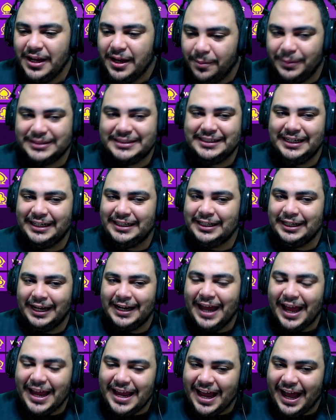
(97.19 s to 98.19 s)
بس يعني كان
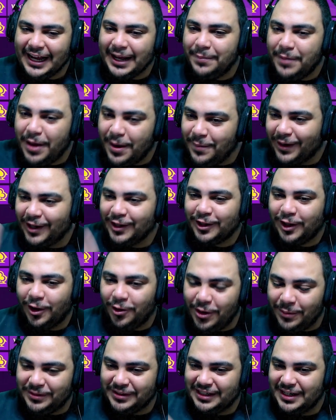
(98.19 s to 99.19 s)
اي حاجه مهما كانت قويه
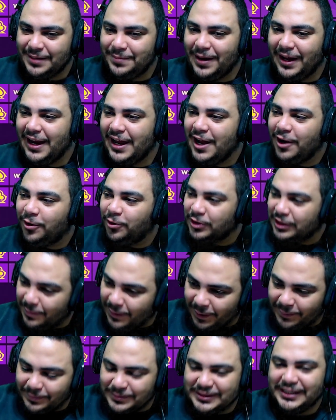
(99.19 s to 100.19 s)
بتترمي عليا كنت
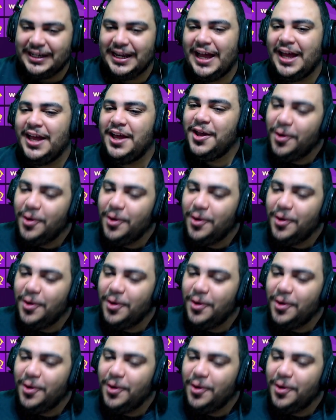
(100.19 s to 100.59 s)
بمسكها